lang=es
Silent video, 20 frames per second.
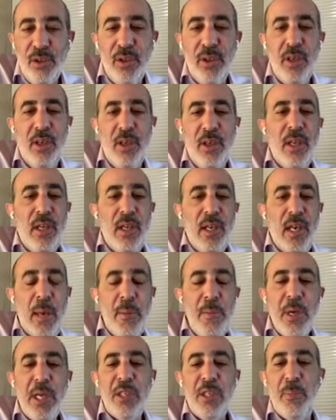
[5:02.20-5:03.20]
atención
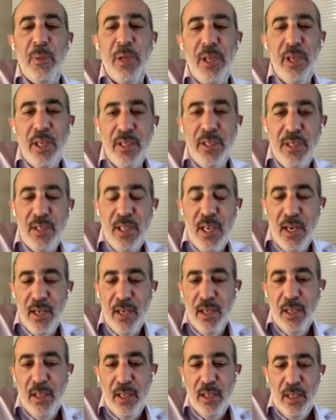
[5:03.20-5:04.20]
la misma
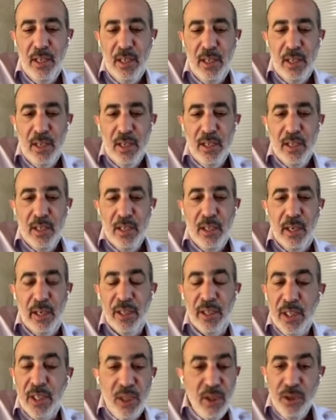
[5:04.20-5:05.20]
experiencia,
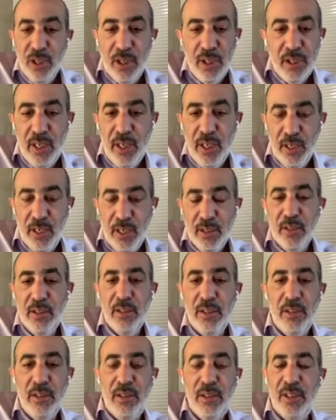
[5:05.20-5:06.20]
esté donde
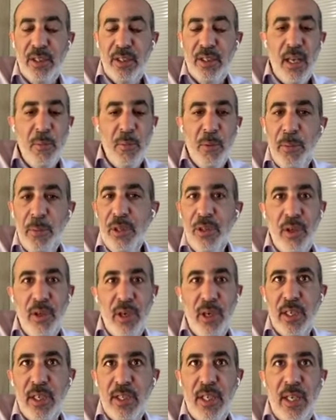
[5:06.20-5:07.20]
esté y sea el
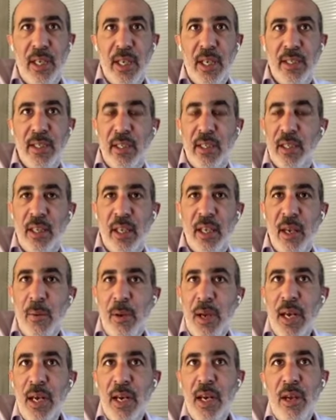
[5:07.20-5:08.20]
momento en el que sea. Si
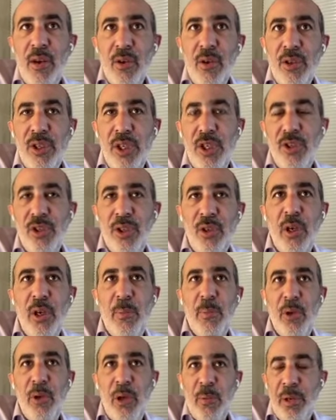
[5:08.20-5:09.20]
quiere hablar a la noche, yo
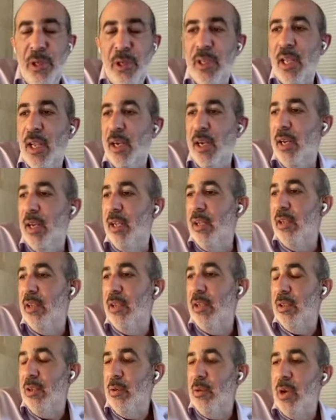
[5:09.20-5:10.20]
tengo que poder brindarle
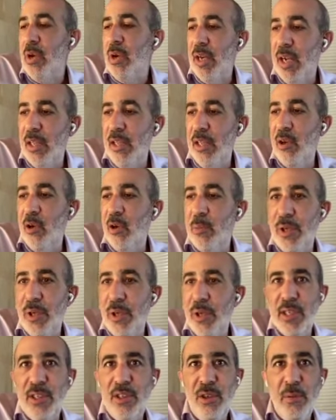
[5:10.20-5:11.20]
un canal de
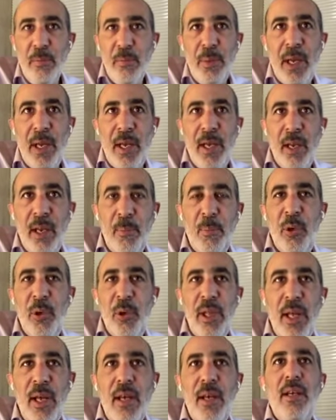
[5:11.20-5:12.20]
comunicación para que él
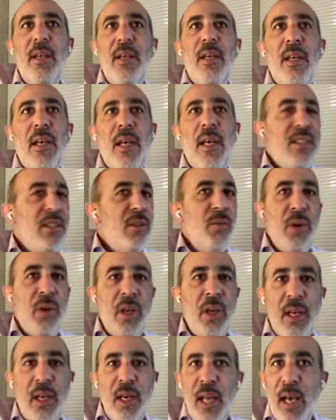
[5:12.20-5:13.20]
pueda hacer un
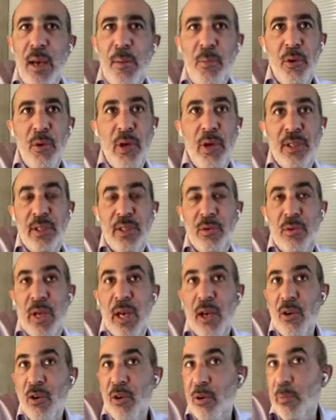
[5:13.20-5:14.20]
reclamo, hacer
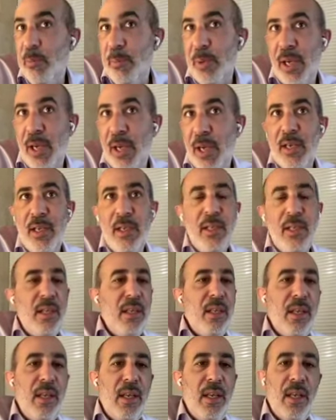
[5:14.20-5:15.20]
una compra,
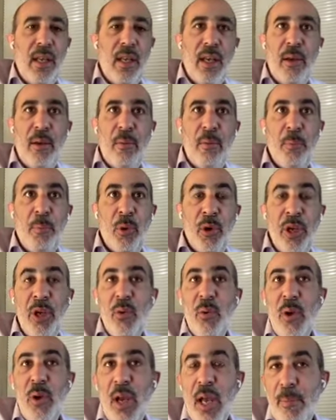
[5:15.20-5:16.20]
eh,
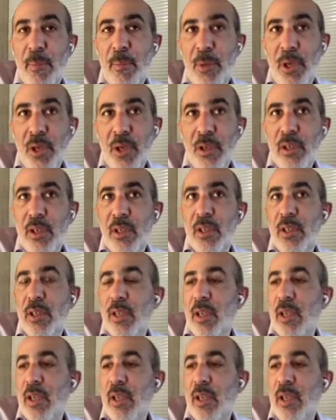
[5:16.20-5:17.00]
poner un cambio